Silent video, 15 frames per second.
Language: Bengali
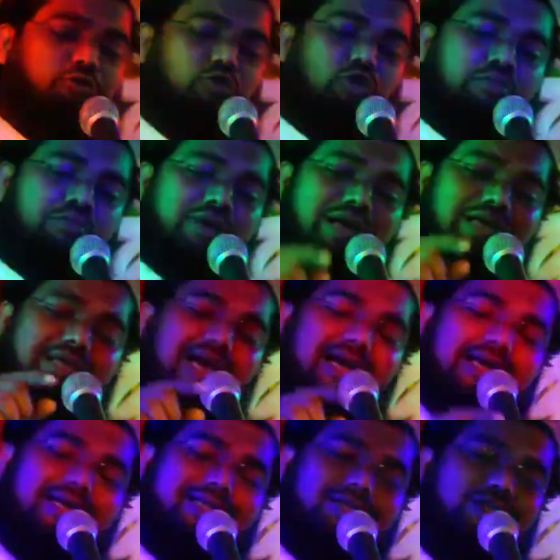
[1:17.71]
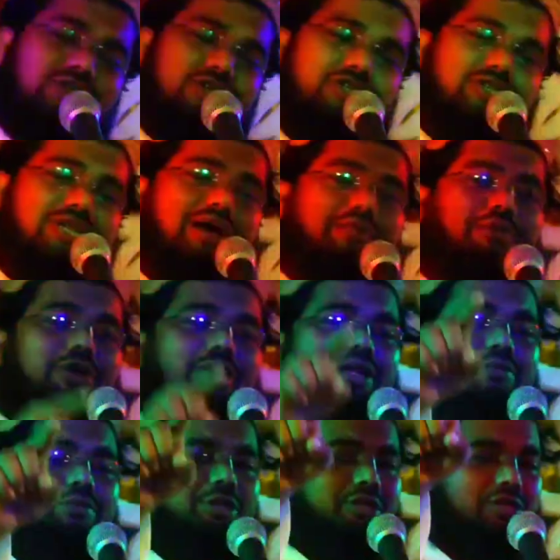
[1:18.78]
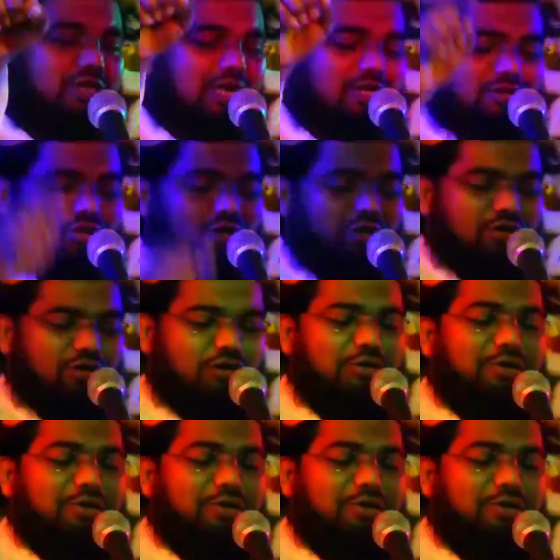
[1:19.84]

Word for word: তোমরা যাকে স্রষ্টা বলে বিশ্বাস করো